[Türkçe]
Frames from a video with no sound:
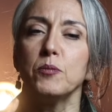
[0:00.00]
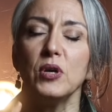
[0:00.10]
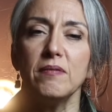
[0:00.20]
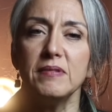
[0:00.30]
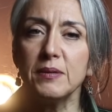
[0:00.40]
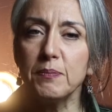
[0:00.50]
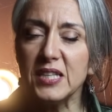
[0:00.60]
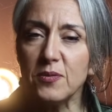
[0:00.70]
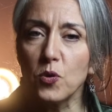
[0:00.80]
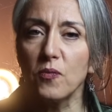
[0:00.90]
Bu evlilik
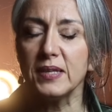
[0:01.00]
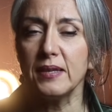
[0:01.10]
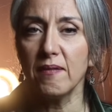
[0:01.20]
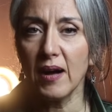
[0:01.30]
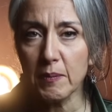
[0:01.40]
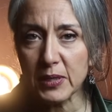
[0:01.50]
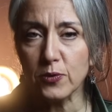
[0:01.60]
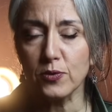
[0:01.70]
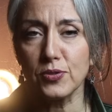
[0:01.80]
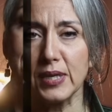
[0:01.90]
bitmiyor ve devam
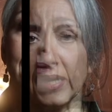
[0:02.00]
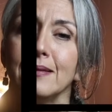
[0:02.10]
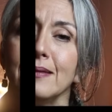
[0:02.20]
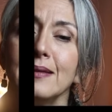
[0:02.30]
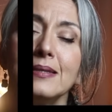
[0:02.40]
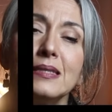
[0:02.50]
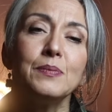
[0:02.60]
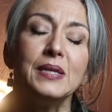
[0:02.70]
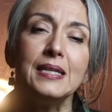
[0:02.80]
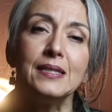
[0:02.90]
ediyorsa
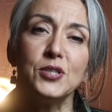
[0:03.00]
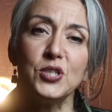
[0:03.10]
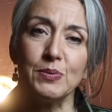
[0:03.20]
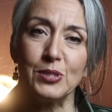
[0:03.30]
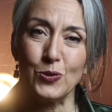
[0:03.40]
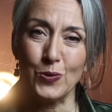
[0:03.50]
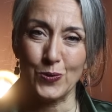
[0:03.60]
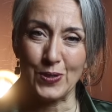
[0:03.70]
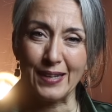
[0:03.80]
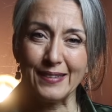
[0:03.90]
nasıl bir iletişim
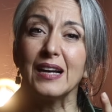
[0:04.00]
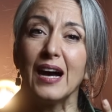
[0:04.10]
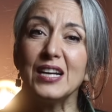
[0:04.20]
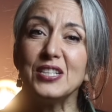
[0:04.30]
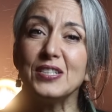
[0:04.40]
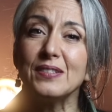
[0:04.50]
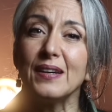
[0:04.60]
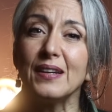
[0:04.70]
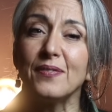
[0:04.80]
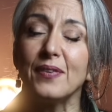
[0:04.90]
istiyorsak, karşı
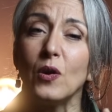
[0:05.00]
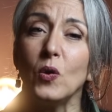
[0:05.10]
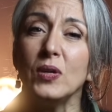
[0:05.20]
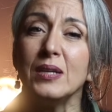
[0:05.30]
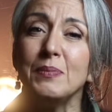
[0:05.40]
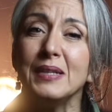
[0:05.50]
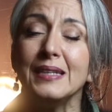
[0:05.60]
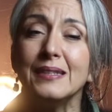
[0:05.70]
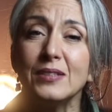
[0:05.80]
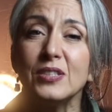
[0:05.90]
tarafa öyle bir
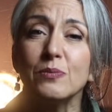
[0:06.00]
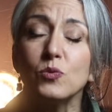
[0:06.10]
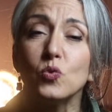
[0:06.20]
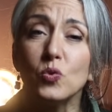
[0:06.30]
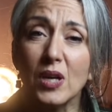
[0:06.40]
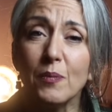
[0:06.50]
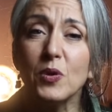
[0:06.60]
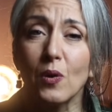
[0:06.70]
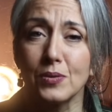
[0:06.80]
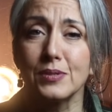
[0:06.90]
iletişim
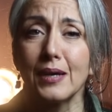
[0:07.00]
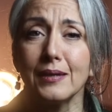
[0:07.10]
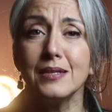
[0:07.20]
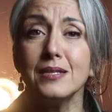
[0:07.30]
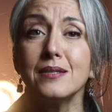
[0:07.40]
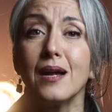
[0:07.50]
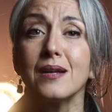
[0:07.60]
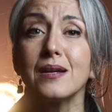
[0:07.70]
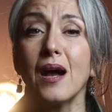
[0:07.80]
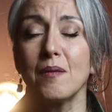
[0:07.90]
sunamıyorsak
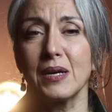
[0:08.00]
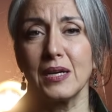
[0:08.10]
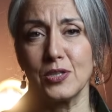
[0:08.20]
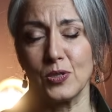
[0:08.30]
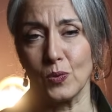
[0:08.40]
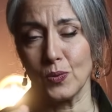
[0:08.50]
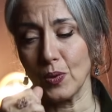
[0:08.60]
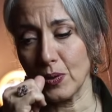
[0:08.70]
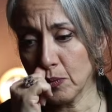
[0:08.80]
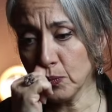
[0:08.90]
işler karma karışık oluyor.